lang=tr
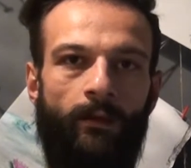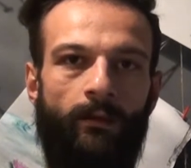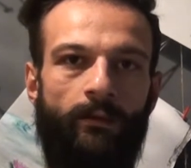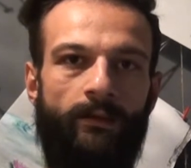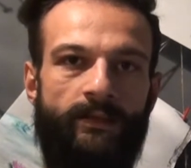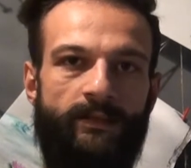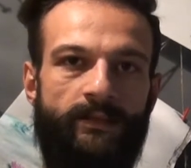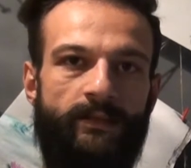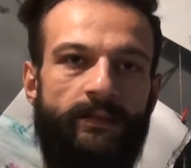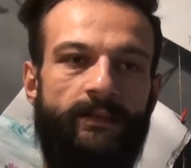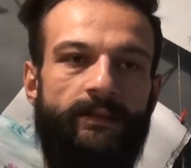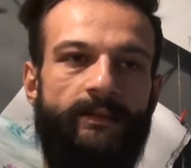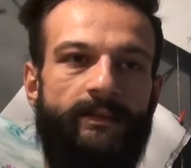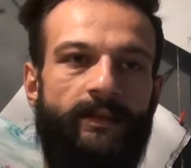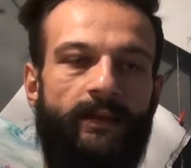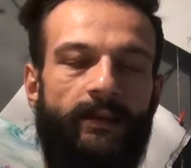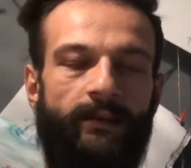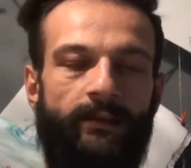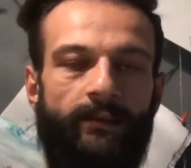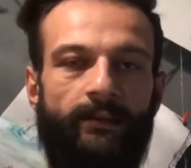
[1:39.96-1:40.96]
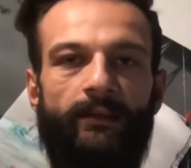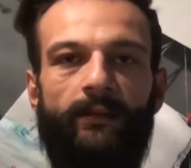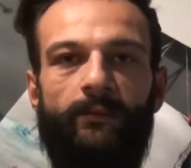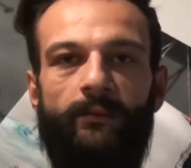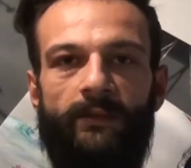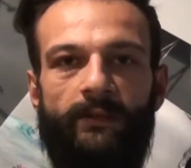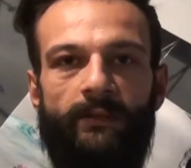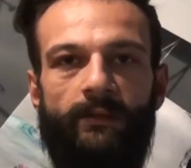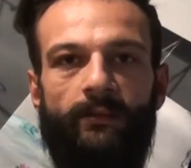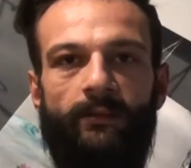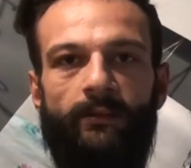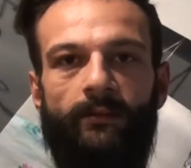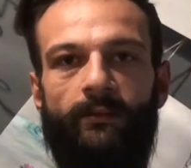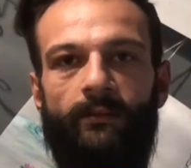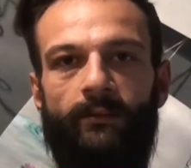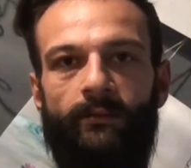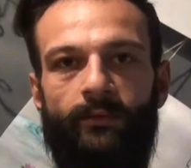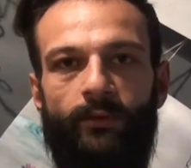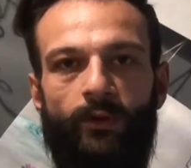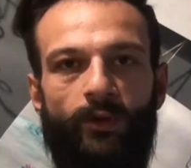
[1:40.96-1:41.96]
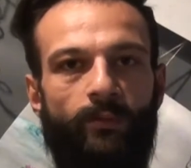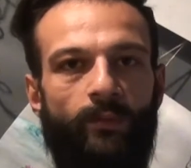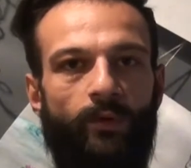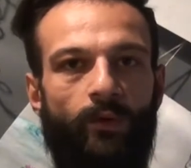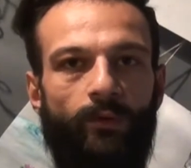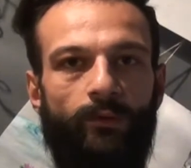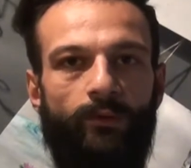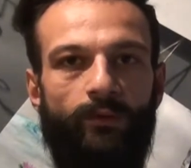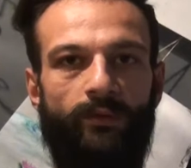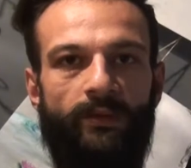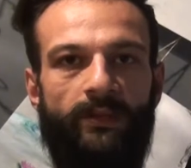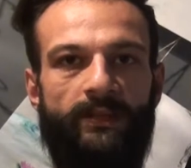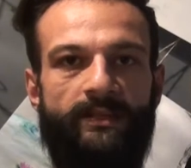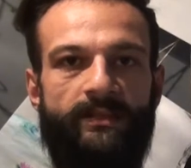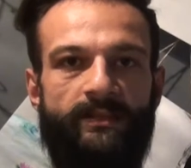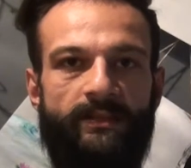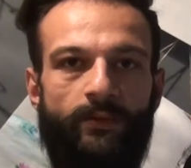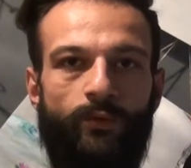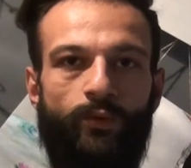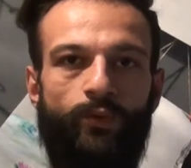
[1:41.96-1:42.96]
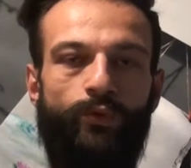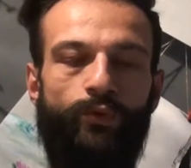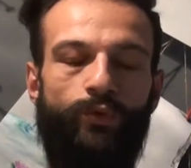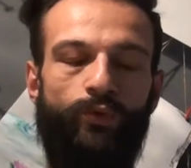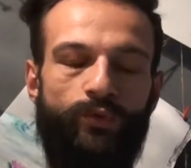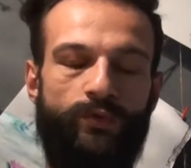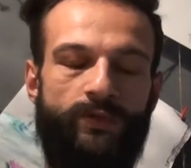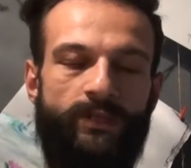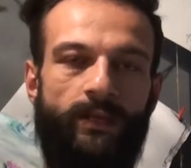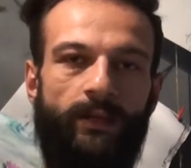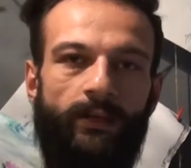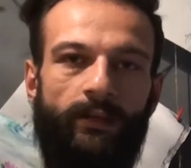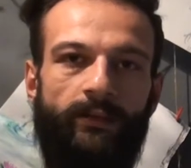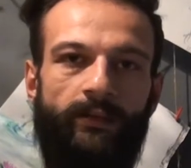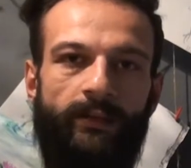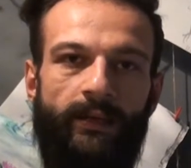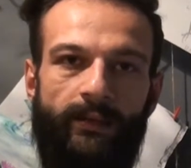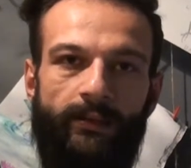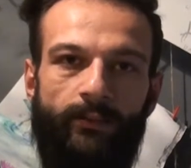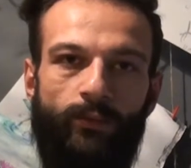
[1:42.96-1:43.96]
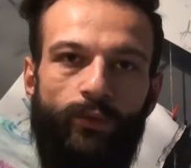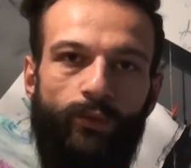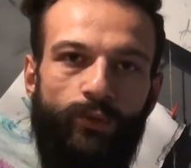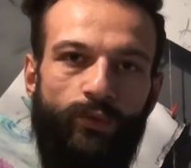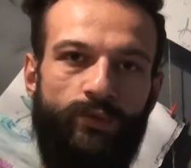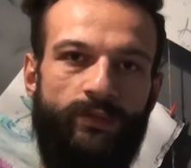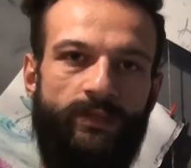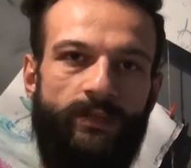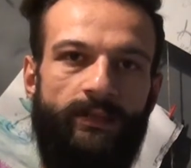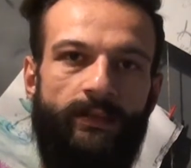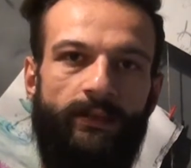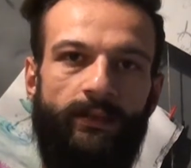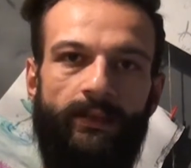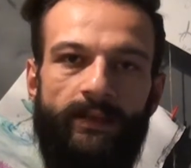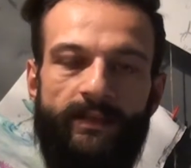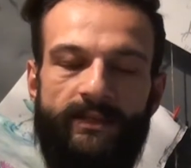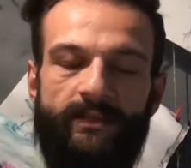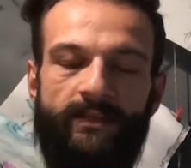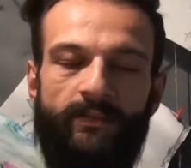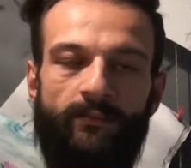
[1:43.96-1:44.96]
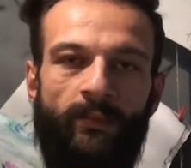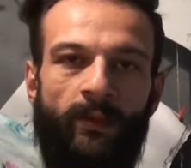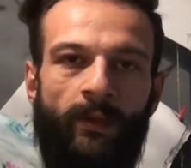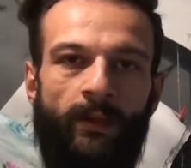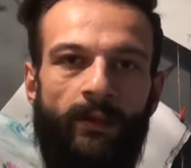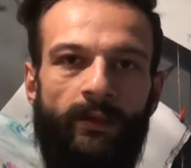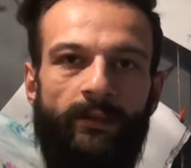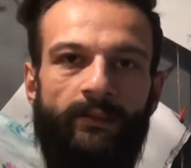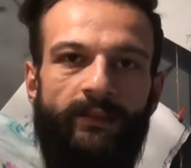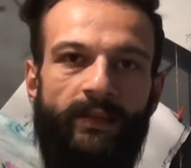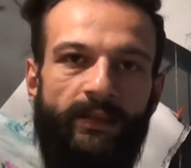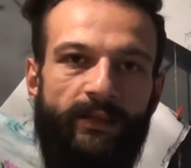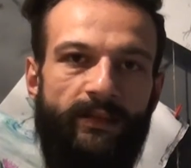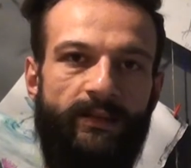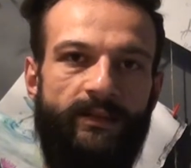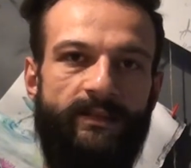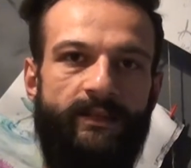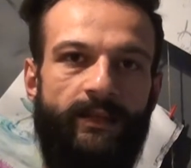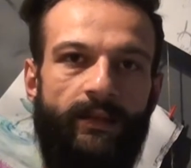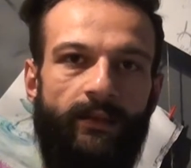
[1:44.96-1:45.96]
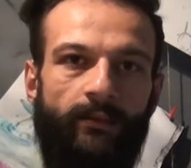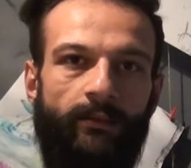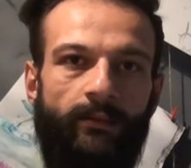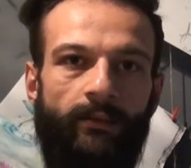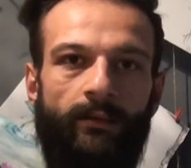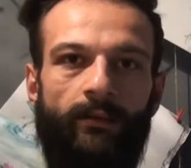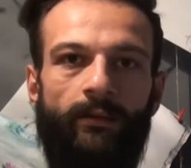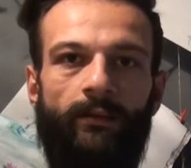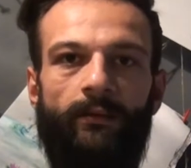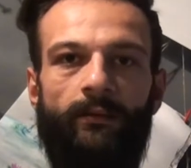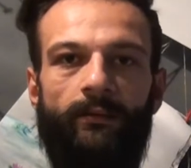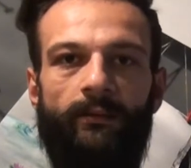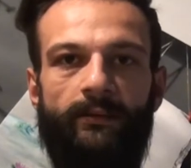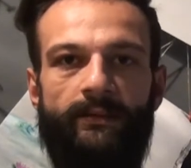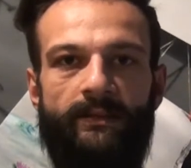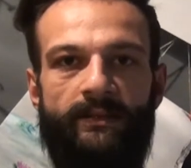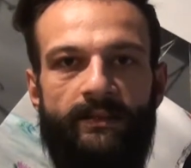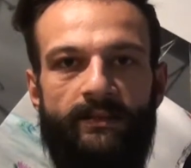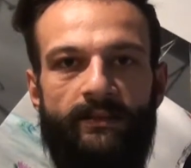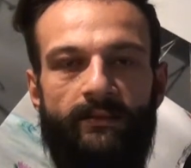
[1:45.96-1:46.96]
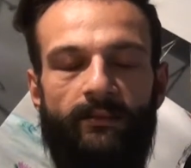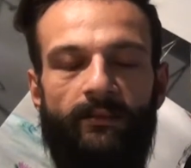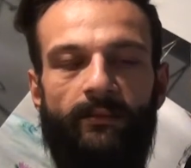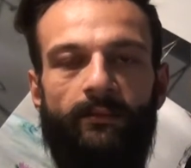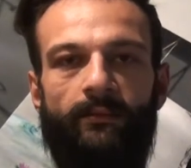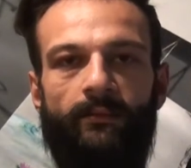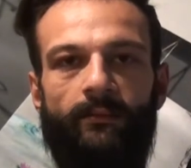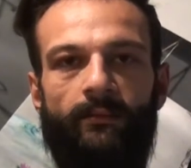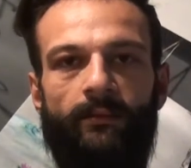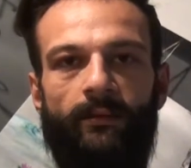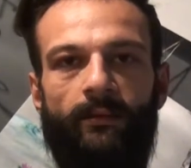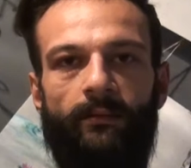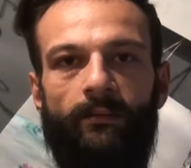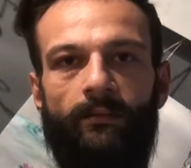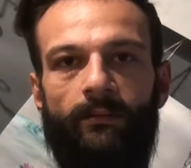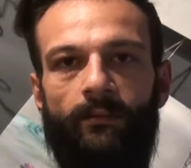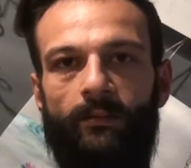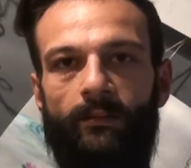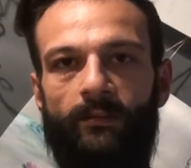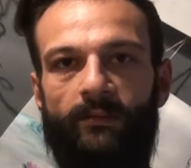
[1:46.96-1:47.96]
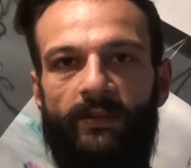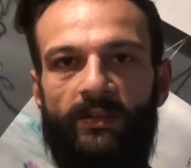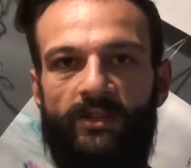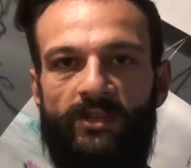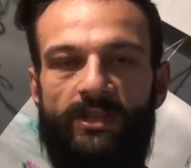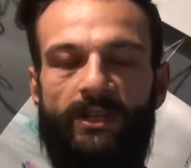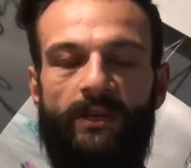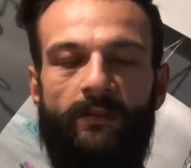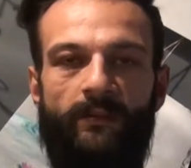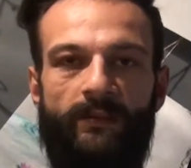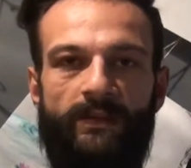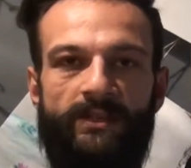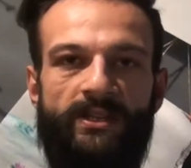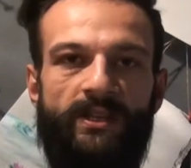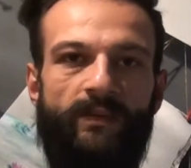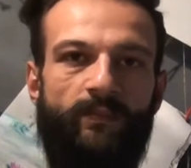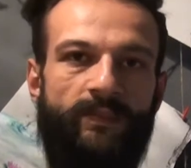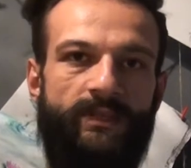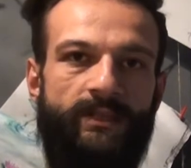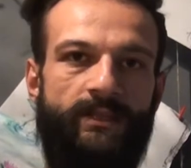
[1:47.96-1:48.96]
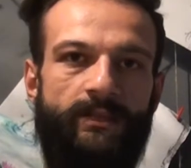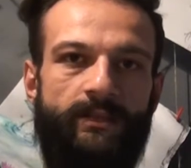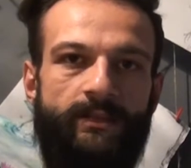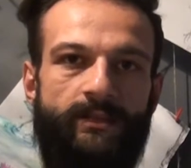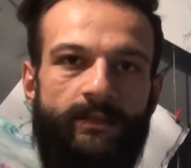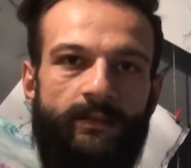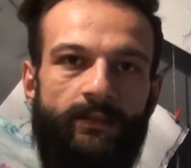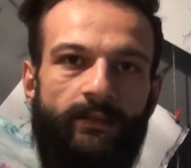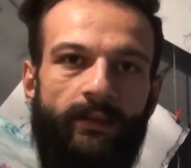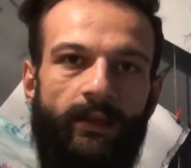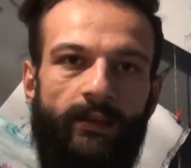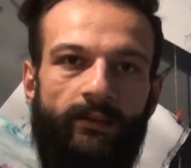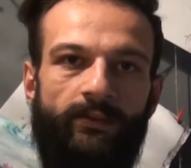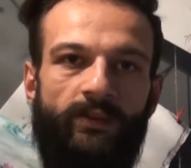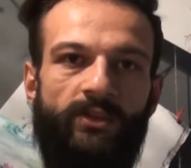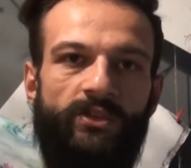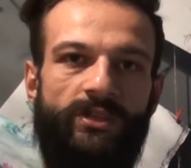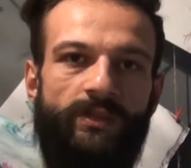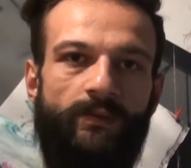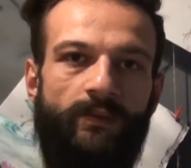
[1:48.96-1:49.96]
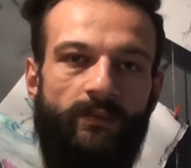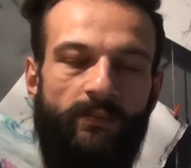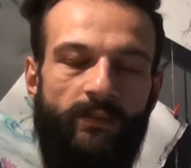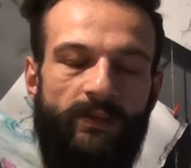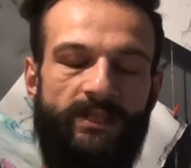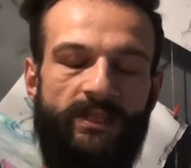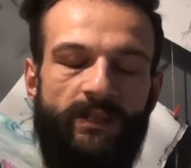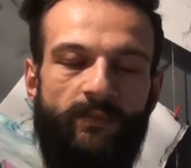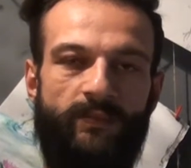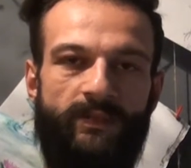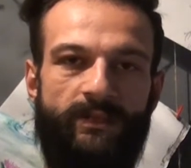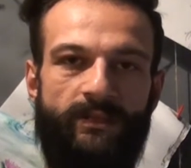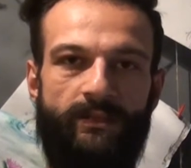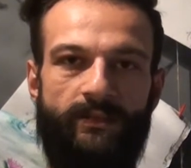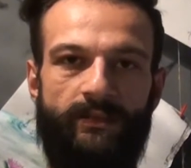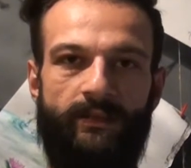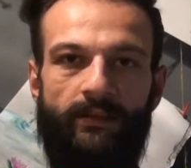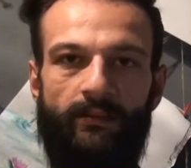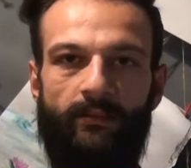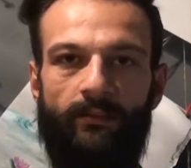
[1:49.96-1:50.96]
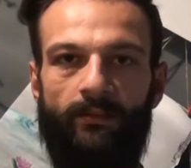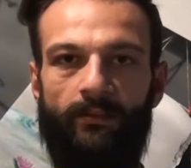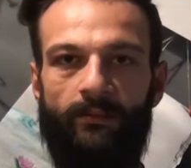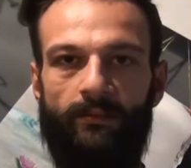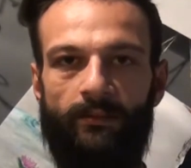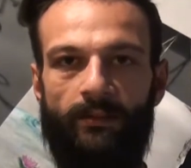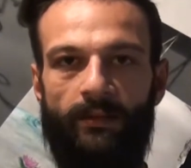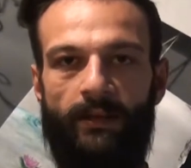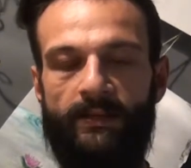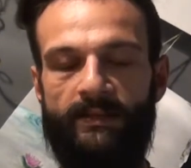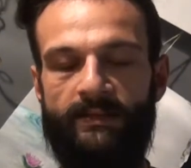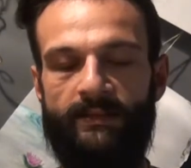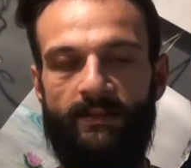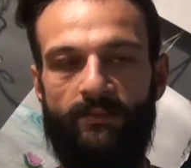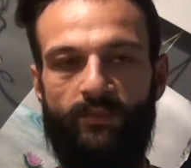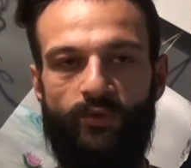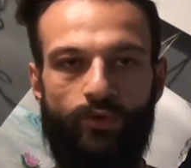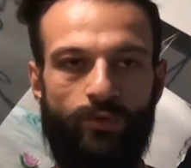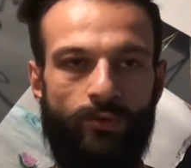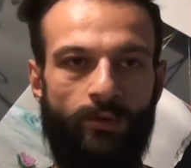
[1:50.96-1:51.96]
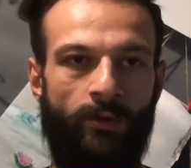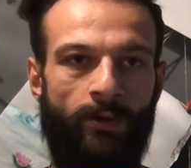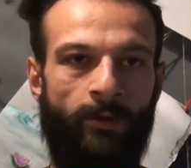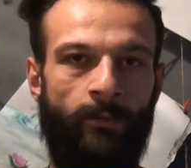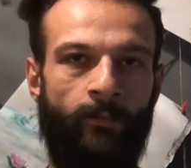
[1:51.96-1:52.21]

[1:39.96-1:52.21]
İstediğiniz herhangi bir dövme olduğunda size uygunsa yani uygunsadan kastım teninize sizin taşıyabilecek misiniz? Yani taşıyabilecek misiniz misinizden kastım şu